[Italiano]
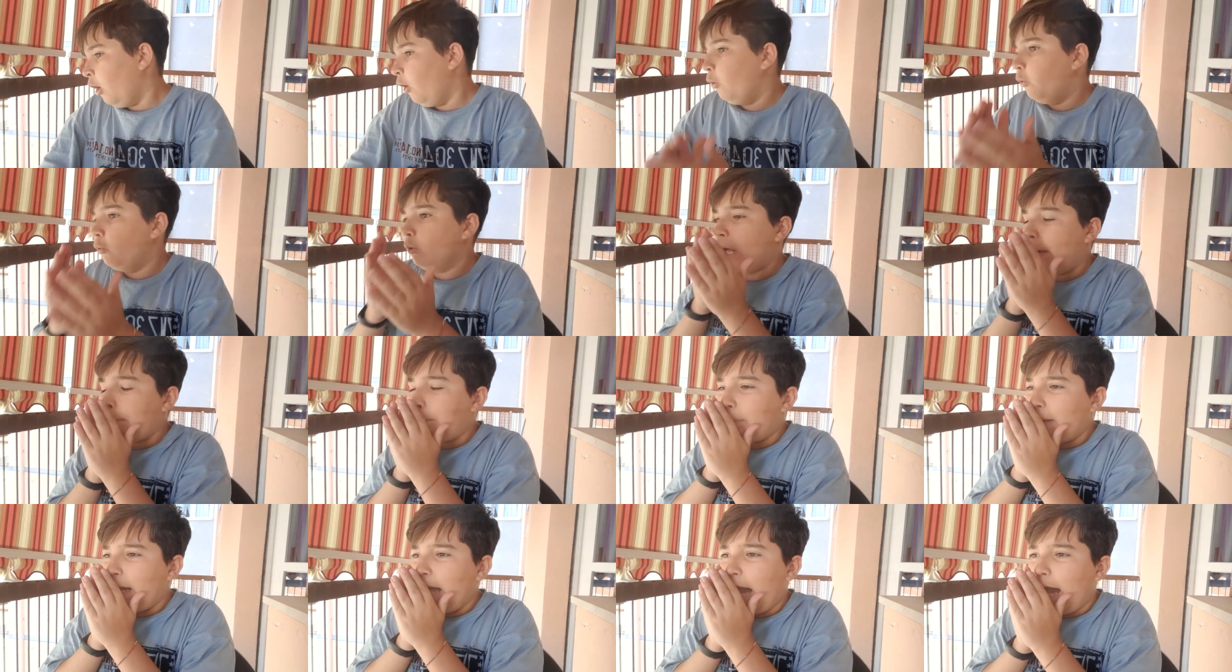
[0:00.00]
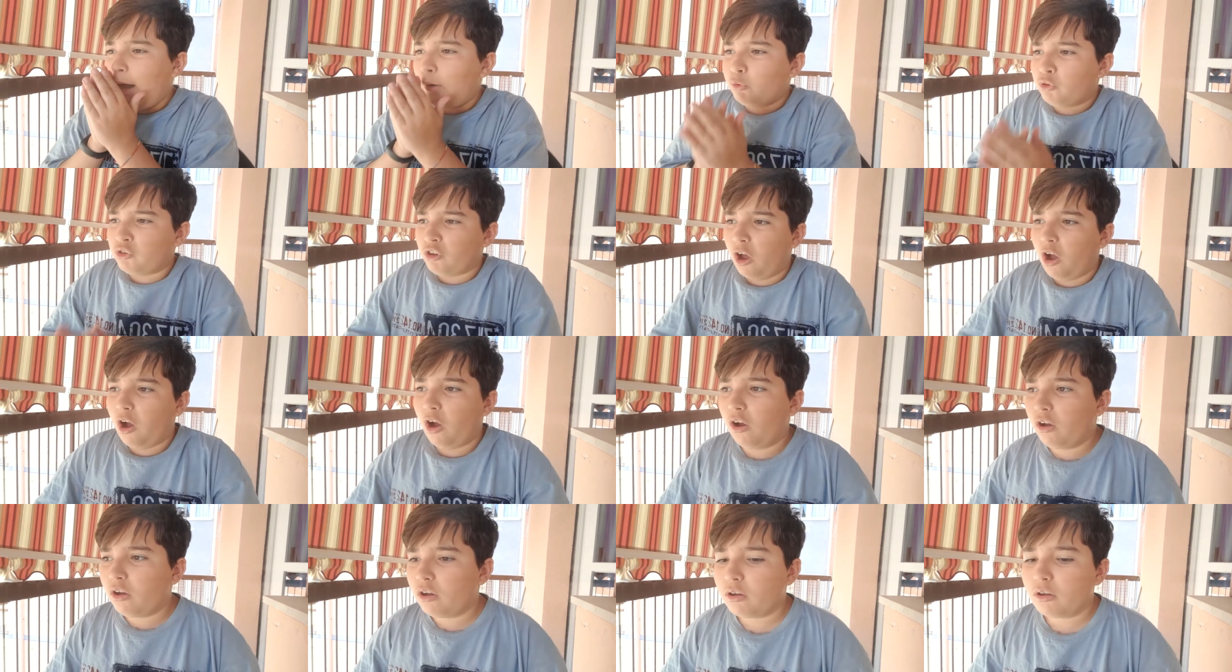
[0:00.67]
Un
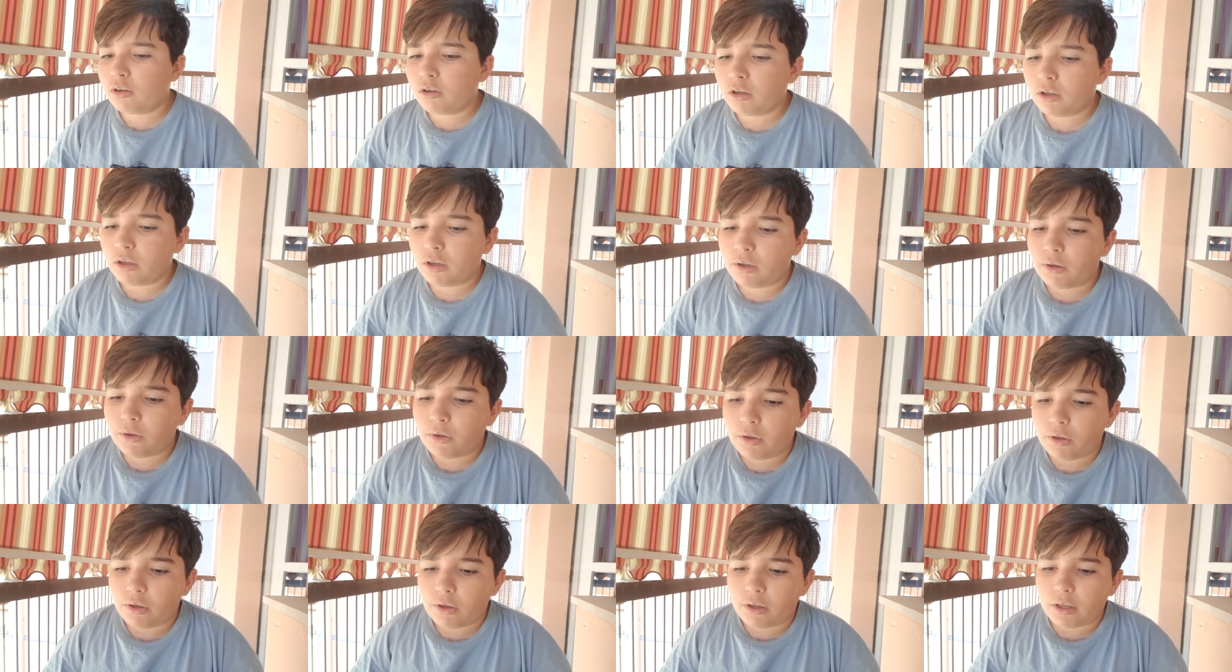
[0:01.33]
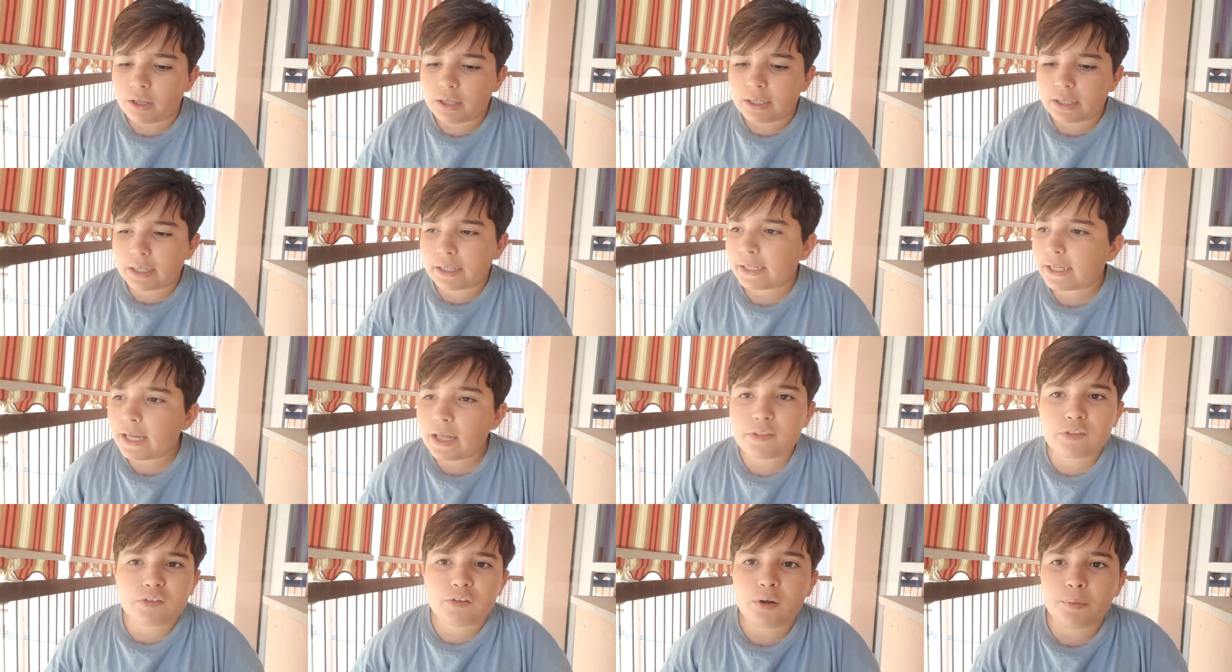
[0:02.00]
applauso! Che
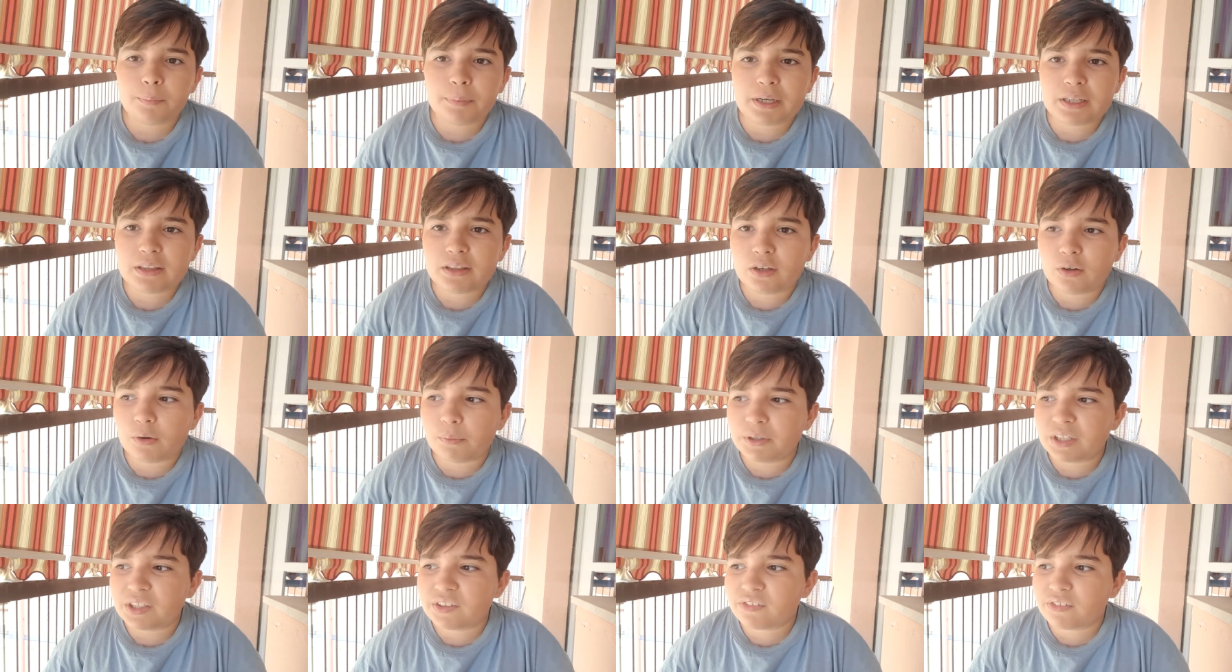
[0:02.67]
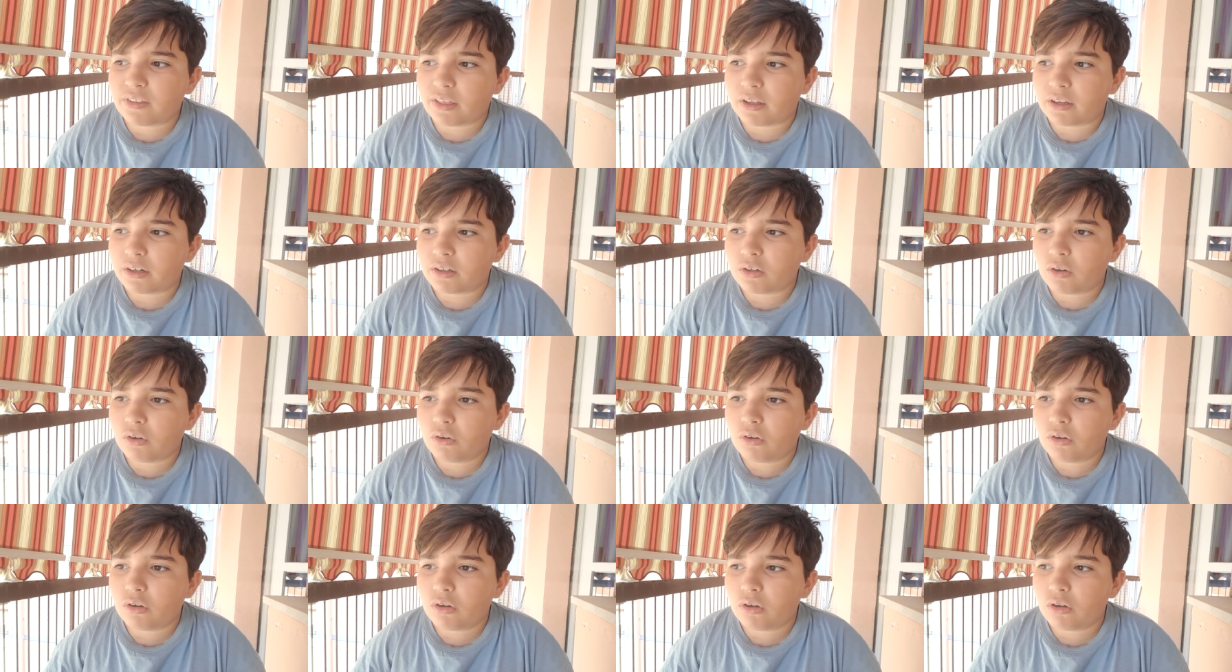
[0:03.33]
cazzo prendi come esterno?